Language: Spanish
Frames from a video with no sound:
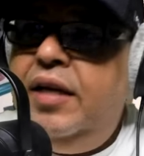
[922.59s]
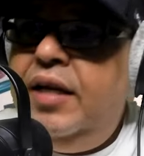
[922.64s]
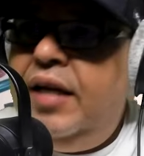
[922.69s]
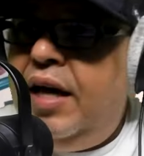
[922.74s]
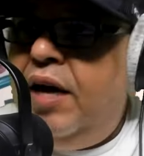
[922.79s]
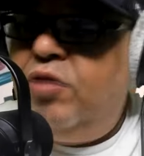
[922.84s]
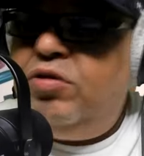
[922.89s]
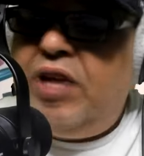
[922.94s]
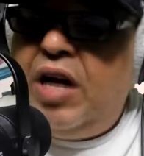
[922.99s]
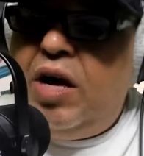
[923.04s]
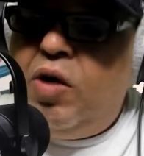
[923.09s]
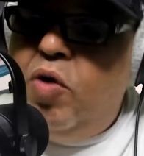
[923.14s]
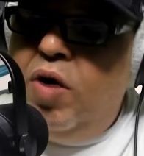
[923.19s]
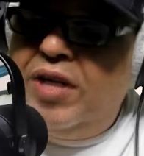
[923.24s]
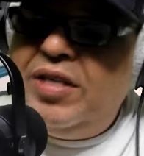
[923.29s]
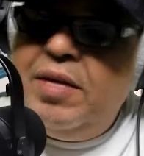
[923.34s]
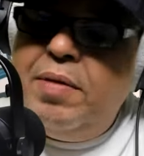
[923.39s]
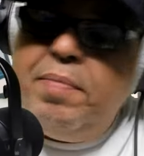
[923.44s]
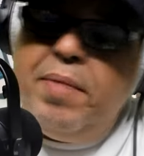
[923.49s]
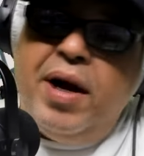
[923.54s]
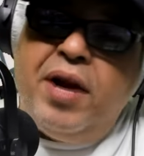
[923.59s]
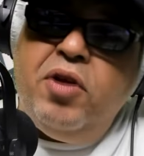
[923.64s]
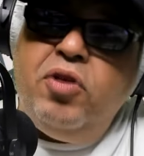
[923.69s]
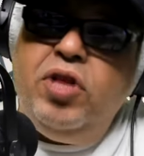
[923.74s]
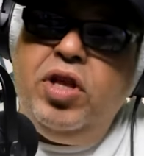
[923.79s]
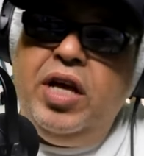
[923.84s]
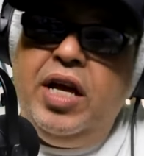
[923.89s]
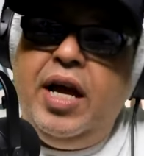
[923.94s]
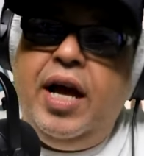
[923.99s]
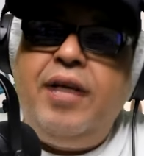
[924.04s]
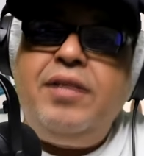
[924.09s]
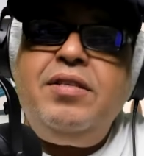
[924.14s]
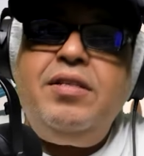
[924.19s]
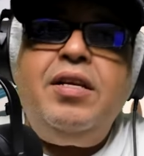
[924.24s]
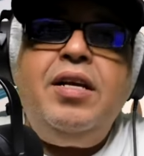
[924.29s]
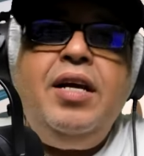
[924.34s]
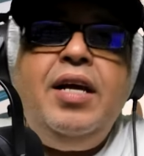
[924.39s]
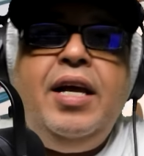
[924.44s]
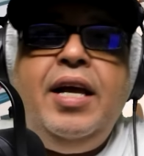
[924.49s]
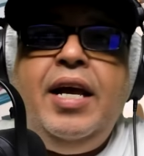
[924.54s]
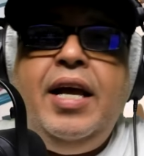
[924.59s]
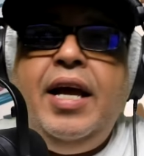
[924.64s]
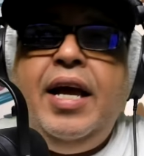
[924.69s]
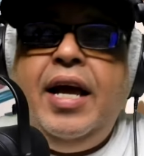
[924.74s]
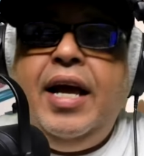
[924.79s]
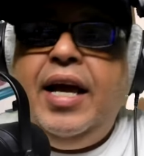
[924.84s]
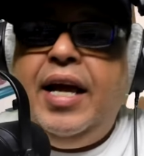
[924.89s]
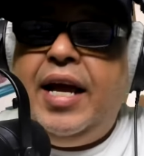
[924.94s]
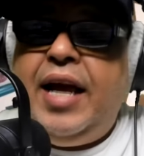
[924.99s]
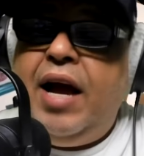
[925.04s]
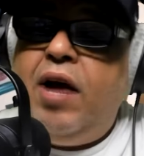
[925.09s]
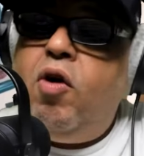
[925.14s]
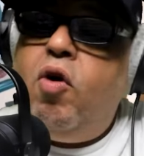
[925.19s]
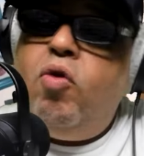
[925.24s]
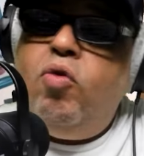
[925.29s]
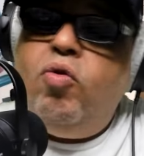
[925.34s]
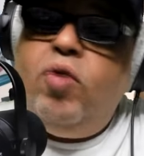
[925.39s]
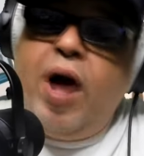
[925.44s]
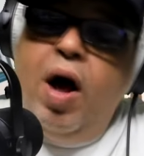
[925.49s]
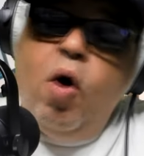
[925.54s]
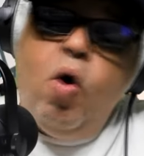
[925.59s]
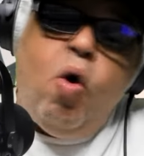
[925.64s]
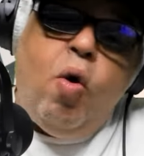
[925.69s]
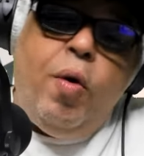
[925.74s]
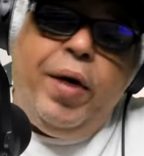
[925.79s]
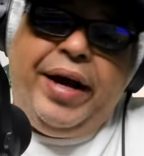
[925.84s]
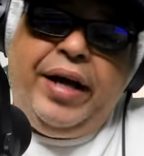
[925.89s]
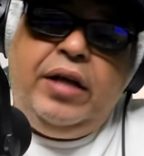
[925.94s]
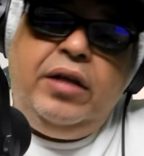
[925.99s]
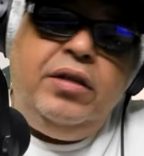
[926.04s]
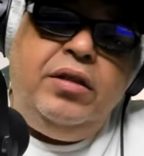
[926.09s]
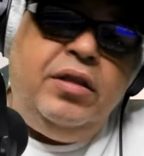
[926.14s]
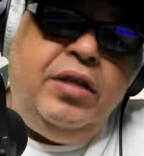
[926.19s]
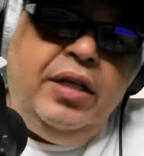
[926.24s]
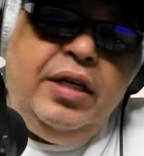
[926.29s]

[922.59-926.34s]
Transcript: que lo sacó hace varios días, que es con una joven,